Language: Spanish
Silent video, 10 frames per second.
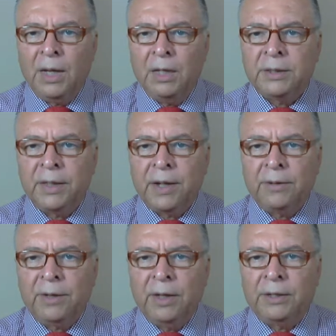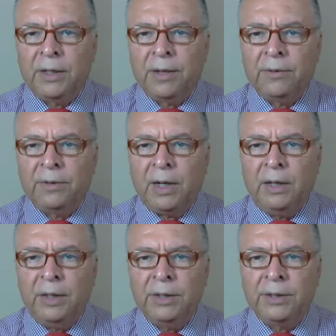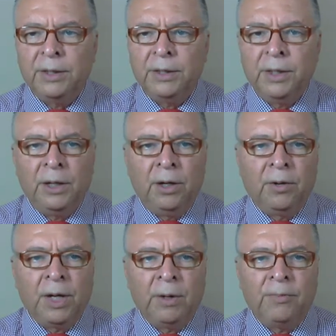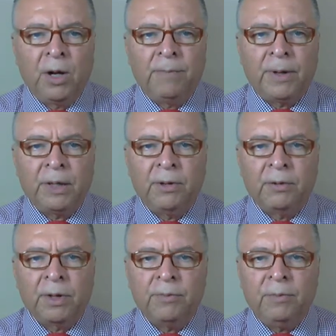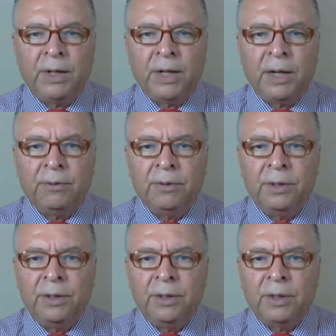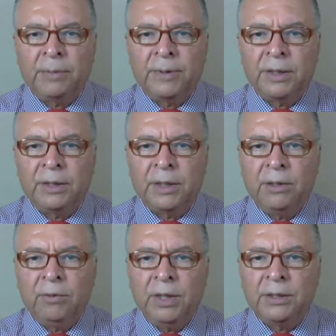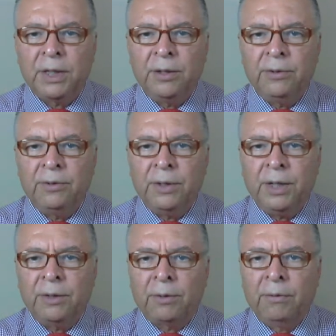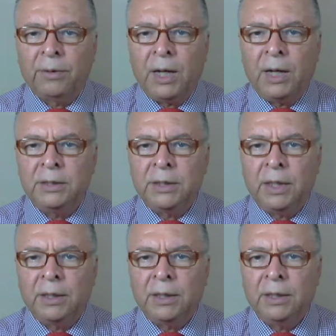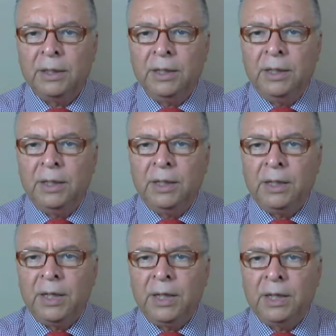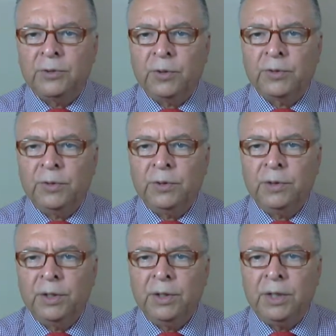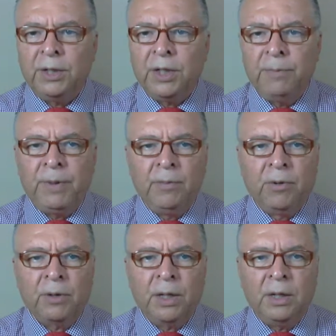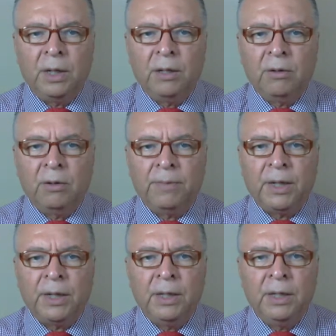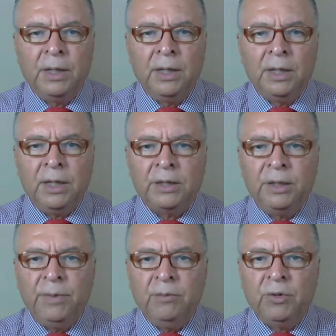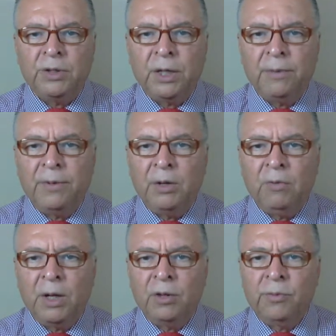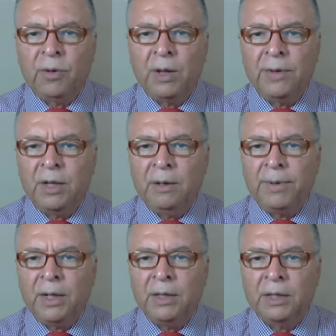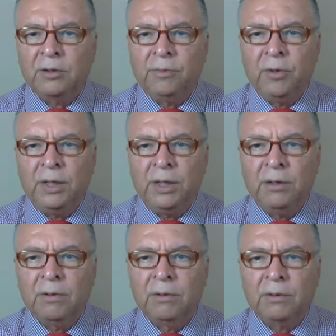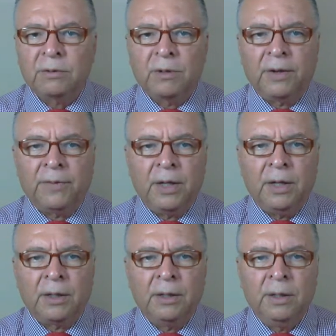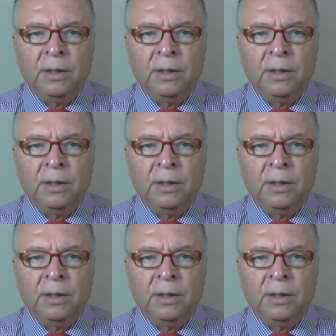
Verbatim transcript: El senador, Aldrich lo era por el Partido Republicano, representando al estado de Rhode Island, quien era socio de JP Morgan Company, y asimismo estaría vinculado por la vía del parentesco político con los Rockefeller,